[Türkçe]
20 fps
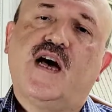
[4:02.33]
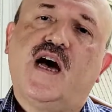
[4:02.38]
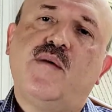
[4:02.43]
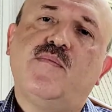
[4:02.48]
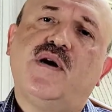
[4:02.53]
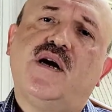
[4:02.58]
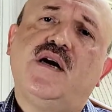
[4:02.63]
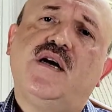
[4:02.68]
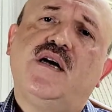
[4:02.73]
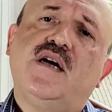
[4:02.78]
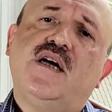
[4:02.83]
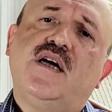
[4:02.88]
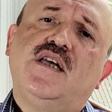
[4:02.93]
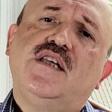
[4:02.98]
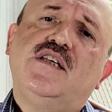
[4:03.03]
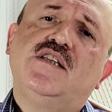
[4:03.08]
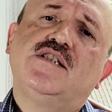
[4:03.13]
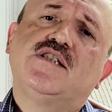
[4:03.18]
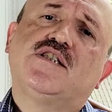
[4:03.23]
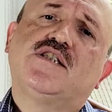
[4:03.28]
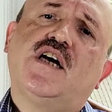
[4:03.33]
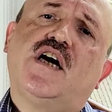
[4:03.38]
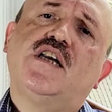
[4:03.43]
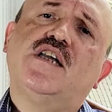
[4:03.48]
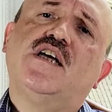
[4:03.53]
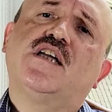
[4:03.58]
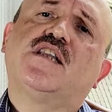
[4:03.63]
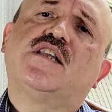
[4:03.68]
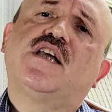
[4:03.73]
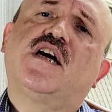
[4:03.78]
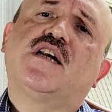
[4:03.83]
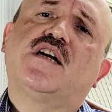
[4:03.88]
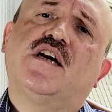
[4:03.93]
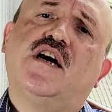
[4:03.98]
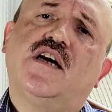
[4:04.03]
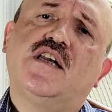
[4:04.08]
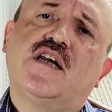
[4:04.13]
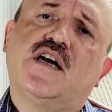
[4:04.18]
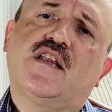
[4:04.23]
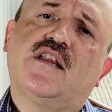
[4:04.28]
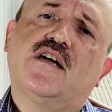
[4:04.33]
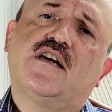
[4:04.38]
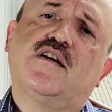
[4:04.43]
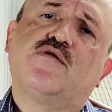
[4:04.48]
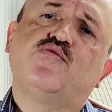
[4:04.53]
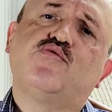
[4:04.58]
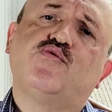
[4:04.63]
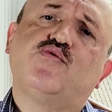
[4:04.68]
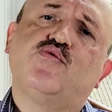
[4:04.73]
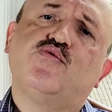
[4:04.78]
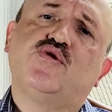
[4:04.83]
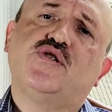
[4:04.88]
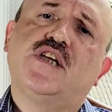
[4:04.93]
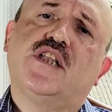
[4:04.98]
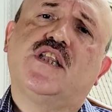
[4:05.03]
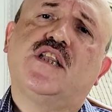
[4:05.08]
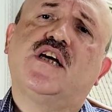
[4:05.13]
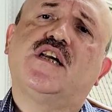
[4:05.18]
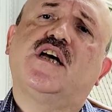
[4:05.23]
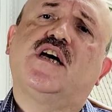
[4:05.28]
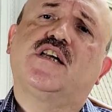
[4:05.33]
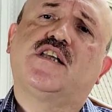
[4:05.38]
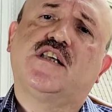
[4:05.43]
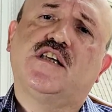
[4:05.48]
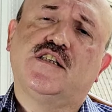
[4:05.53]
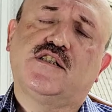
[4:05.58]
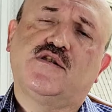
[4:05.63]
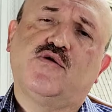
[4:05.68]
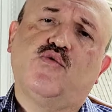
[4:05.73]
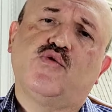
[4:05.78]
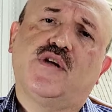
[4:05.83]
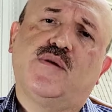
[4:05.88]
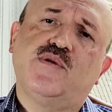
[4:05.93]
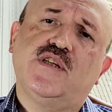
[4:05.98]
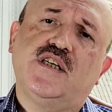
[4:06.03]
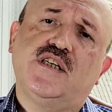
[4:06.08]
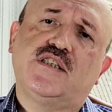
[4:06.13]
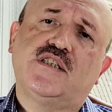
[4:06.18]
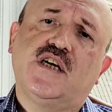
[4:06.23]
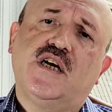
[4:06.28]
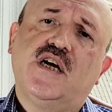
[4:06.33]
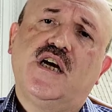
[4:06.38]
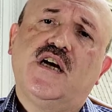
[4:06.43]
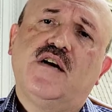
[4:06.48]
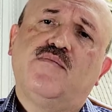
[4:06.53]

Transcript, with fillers: Ama insaniyetten kaynaklanan hususiyetler herkeste olabilir.